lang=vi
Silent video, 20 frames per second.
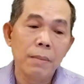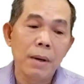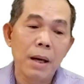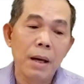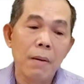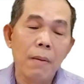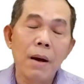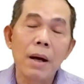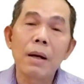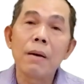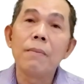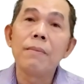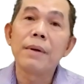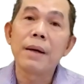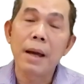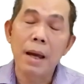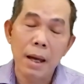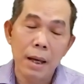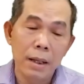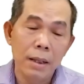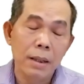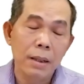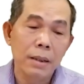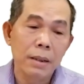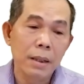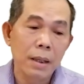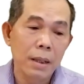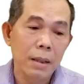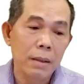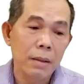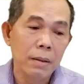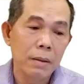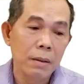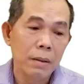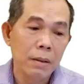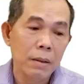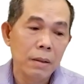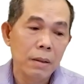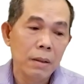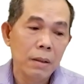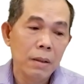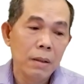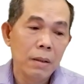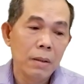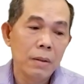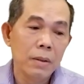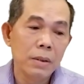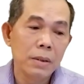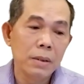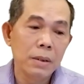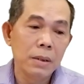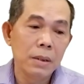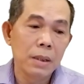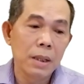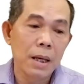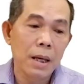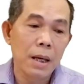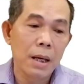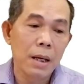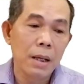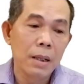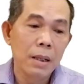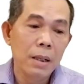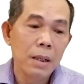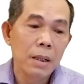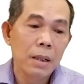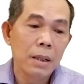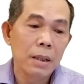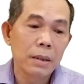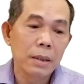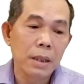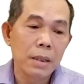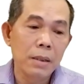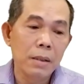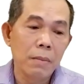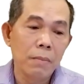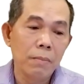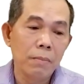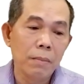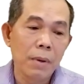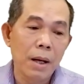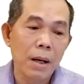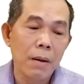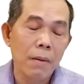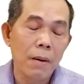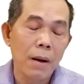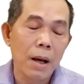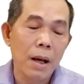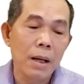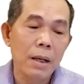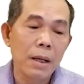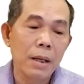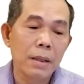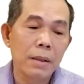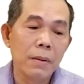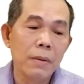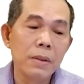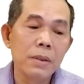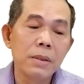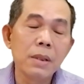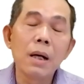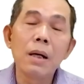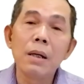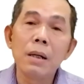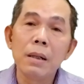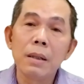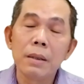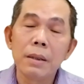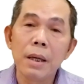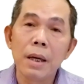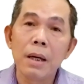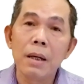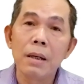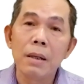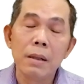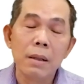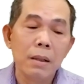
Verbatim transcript: mã hóa công khai nhé hồi xưa là người ta dùng mã hóa là đối xứng nhé